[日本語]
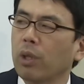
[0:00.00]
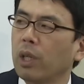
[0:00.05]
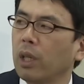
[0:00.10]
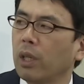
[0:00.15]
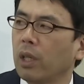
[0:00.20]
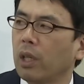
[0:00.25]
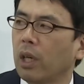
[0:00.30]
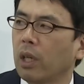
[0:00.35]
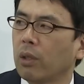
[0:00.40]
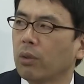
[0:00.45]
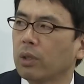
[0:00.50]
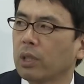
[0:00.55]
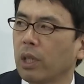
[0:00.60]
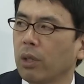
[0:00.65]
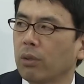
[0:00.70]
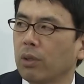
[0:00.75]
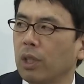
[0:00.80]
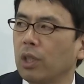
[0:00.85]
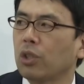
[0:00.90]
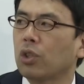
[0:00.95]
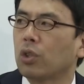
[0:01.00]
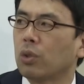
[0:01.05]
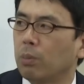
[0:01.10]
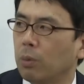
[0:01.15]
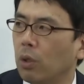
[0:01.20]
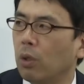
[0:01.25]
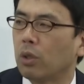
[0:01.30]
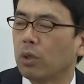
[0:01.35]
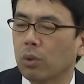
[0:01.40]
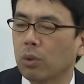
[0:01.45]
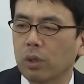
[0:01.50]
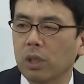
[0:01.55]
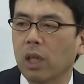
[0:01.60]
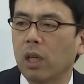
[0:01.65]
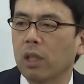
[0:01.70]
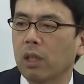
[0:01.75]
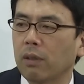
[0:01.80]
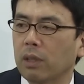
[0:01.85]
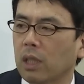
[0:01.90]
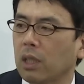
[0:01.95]
翼連あの左翼連中も増税
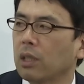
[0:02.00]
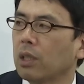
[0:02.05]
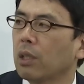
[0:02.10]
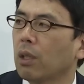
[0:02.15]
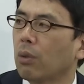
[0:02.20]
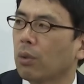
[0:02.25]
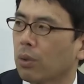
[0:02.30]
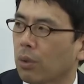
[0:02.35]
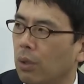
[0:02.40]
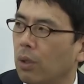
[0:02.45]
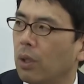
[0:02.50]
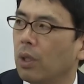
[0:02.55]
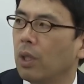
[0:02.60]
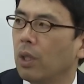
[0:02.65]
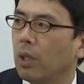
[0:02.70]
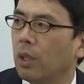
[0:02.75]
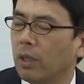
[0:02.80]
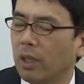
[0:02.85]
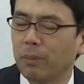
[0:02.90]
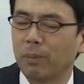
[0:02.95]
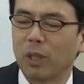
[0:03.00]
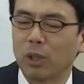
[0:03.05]
反対は賛成だろうと、うん、